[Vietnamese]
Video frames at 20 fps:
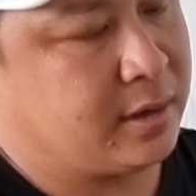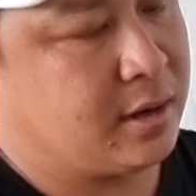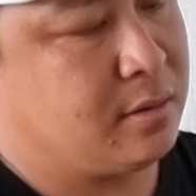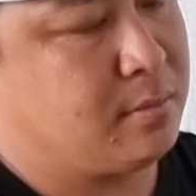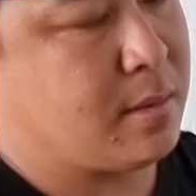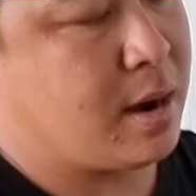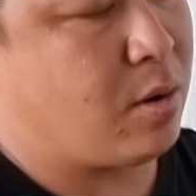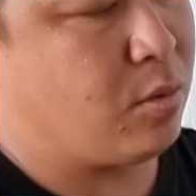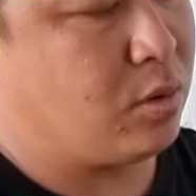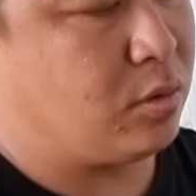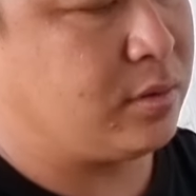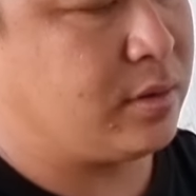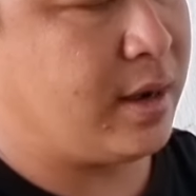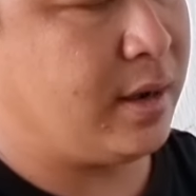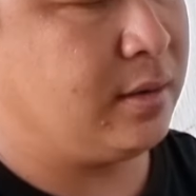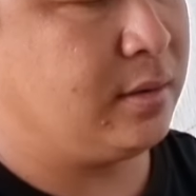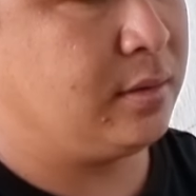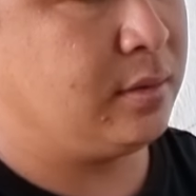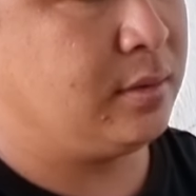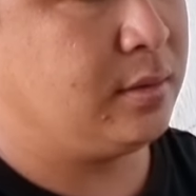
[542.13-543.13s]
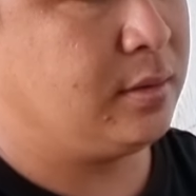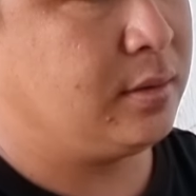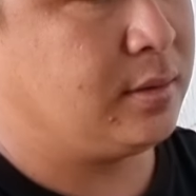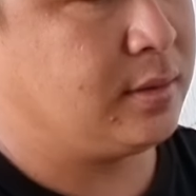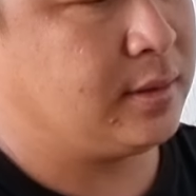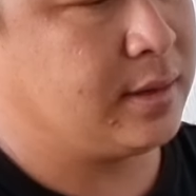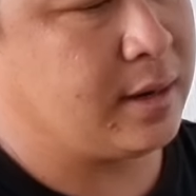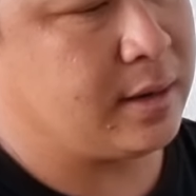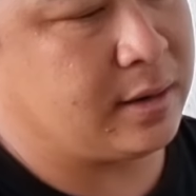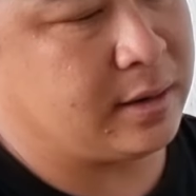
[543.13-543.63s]
cứng bầu luôn nha,
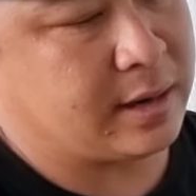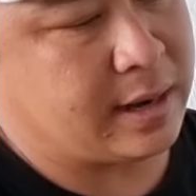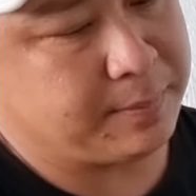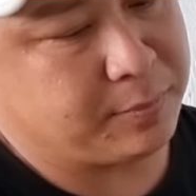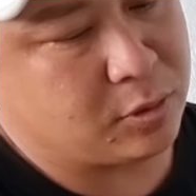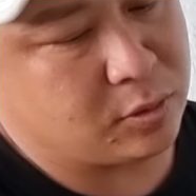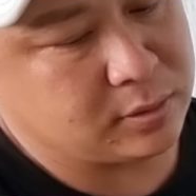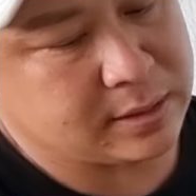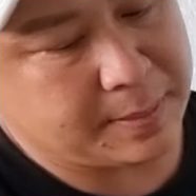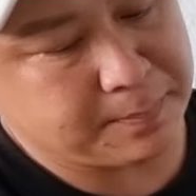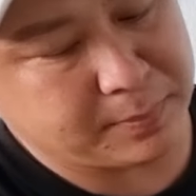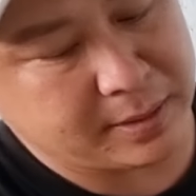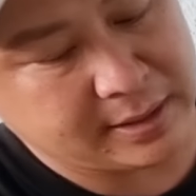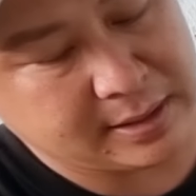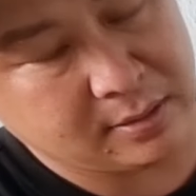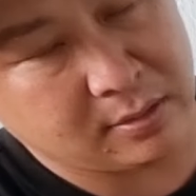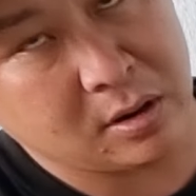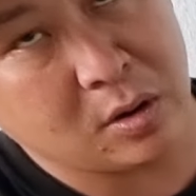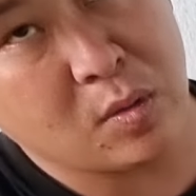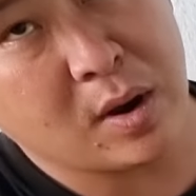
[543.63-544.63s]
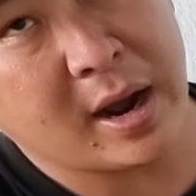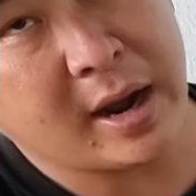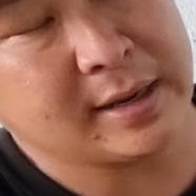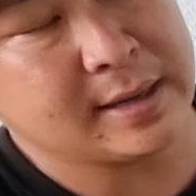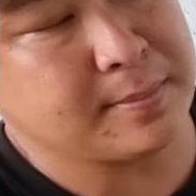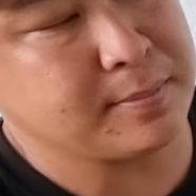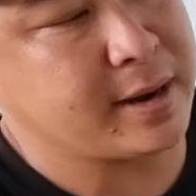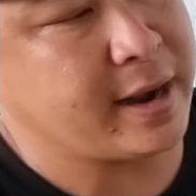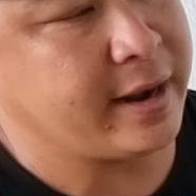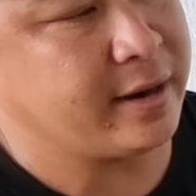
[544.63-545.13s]
rất là đẹp luôn. Cặp này giao lưu hai
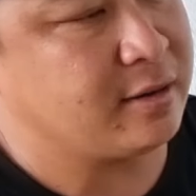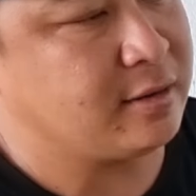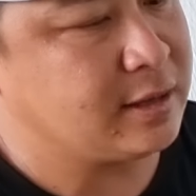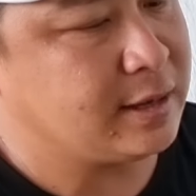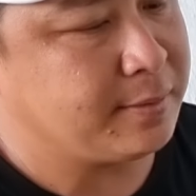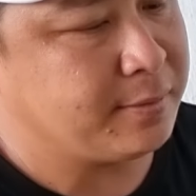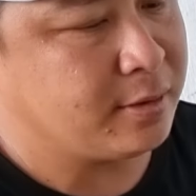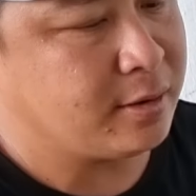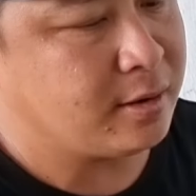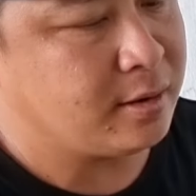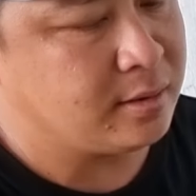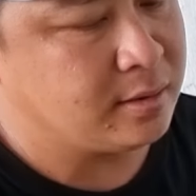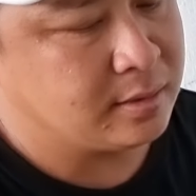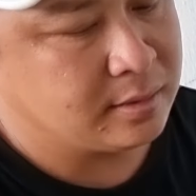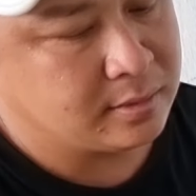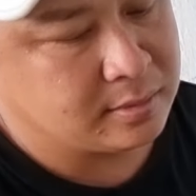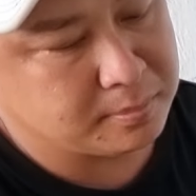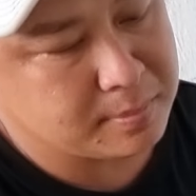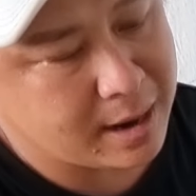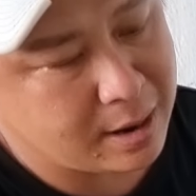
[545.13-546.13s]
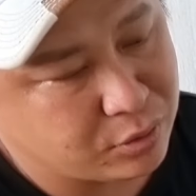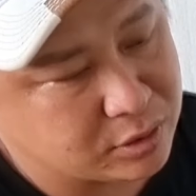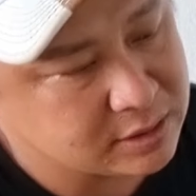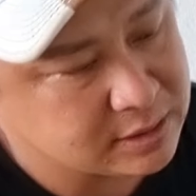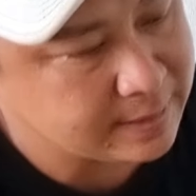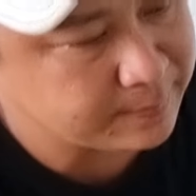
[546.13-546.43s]
trăm ngàn thôi nha bà con. Bao phí